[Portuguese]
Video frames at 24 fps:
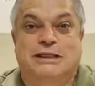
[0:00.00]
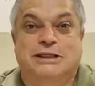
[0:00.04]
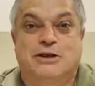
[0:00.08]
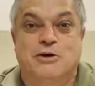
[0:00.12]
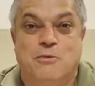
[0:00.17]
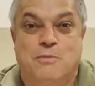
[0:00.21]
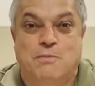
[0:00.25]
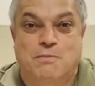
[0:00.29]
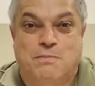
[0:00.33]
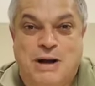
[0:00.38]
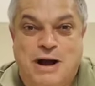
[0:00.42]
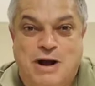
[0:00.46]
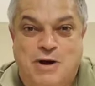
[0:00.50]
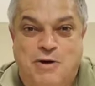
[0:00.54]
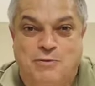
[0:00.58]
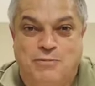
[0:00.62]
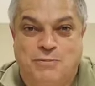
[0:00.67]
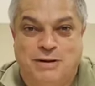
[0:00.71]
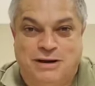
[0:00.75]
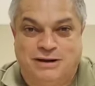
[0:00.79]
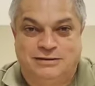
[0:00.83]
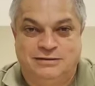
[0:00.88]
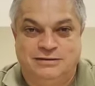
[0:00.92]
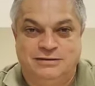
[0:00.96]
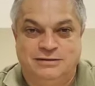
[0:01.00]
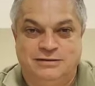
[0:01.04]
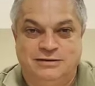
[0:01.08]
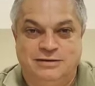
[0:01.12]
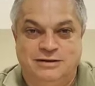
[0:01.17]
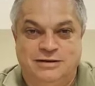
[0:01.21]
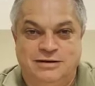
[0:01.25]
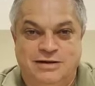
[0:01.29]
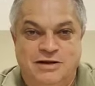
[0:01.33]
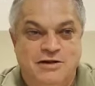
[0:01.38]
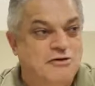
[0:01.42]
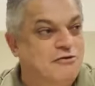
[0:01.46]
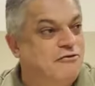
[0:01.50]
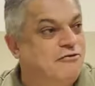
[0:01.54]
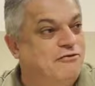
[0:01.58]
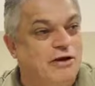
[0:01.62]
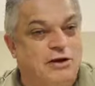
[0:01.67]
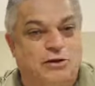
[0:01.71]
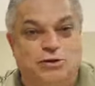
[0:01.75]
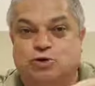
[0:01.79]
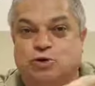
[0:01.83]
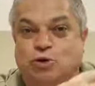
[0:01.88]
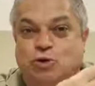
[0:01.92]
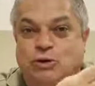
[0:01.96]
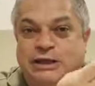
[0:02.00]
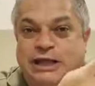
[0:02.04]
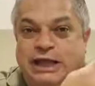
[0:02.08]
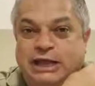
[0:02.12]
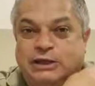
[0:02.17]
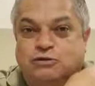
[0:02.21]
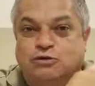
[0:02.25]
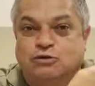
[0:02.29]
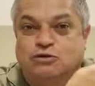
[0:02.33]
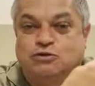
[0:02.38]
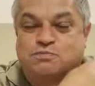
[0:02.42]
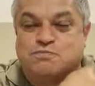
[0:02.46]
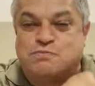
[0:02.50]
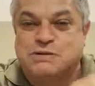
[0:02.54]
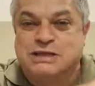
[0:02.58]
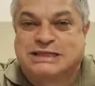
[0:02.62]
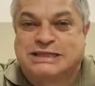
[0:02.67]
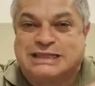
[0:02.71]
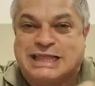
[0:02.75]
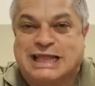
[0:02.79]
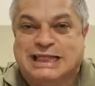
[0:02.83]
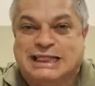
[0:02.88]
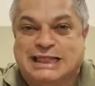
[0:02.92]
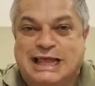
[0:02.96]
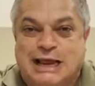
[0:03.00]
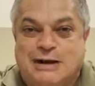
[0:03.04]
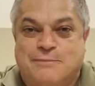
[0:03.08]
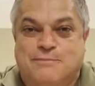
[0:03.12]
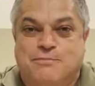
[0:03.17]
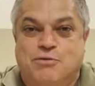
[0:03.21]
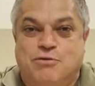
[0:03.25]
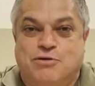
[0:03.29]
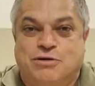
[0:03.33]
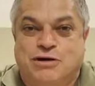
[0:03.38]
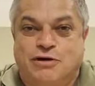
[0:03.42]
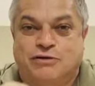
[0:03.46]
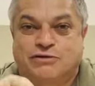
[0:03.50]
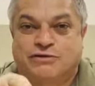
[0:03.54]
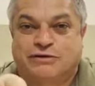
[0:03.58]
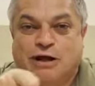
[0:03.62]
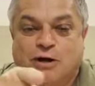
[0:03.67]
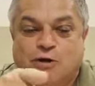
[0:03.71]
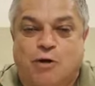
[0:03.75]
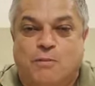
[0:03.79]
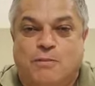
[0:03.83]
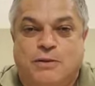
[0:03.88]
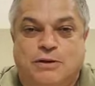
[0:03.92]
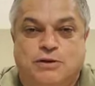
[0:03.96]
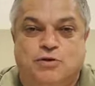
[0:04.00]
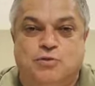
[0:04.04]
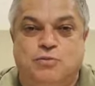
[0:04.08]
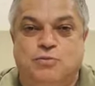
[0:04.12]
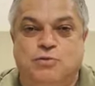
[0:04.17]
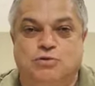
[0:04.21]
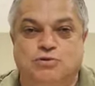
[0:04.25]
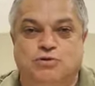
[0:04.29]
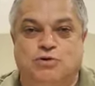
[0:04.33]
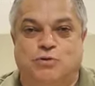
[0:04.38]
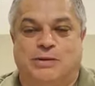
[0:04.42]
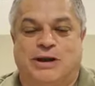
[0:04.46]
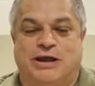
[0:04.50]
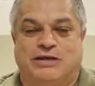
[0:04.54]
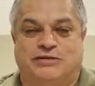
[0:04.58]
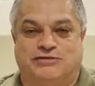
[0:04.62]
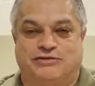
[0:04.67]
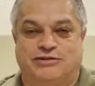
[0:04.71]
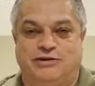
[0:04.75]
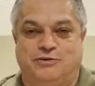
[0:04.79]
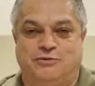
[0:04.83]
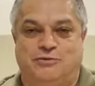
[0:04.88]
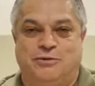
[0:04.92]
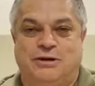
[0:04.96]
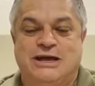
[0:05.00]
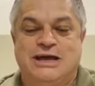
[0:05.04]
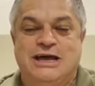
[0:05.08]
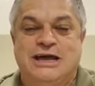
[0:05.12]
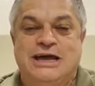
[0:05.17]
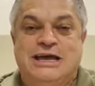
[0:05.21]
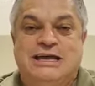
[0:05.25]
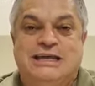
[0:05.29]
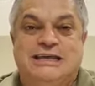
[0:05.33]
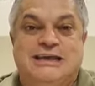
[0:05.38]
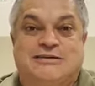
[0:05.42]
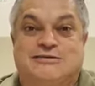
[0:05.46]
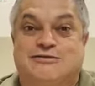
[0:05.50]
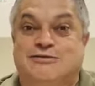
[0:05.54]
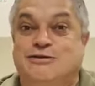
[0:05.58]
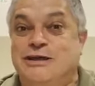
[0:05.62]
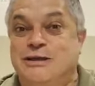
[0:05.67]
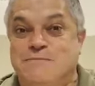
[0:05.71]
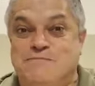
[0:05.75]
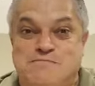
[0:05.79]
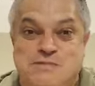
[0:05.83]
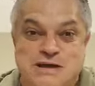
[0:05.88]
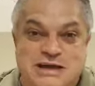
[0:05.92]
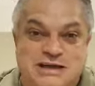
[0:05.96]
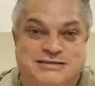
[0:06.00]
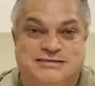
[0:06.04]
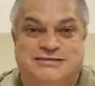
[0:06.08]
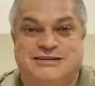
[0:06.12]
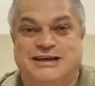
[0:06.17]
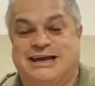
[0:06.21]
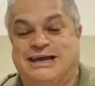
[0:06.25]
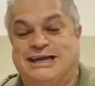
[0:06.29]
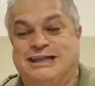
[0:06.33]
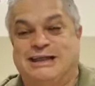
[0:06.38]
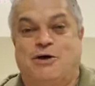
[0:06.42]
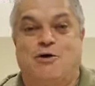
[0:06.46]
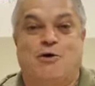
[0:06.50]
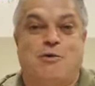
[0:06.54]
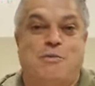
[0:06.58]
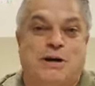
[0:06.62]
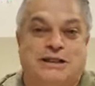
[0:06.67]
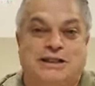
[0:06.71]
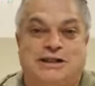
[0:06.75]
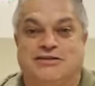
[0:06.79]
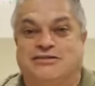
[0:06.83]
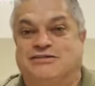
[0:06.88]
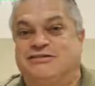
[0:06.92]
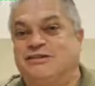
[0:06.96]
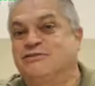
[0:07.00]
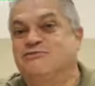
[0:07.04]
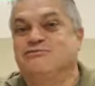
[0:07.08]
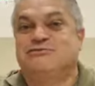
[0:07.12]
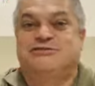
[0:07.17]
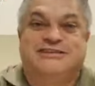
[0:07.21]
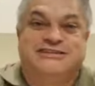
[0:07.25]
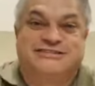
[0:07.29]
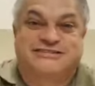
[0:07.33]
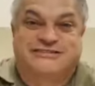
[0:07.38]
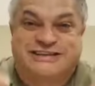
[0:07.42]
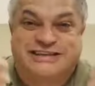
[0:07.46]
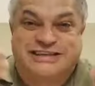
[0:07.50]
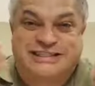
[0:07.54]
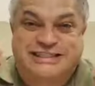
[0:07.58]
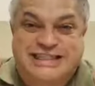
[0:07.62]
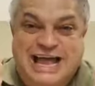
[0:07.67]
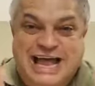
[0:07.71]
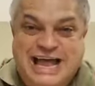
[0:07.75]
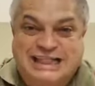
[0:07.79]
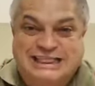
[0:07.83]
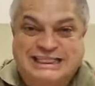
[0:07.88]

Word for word: Você bateu palma. Faltou leito hospitalar por causa da Copa do Mundo no Brasil. E as Olimpíadas, aquela roubadeira, você não disse